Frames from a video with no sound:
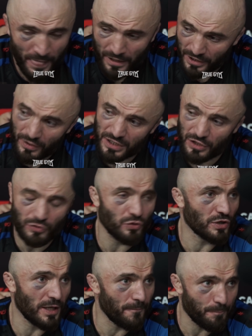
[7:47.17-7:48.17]
неважно,
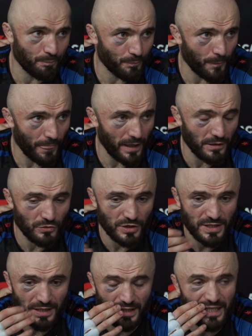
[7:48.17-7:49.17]
кто там на той
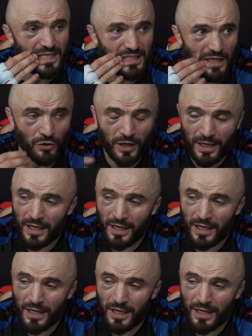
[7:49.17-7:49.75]
стороне, я знаю,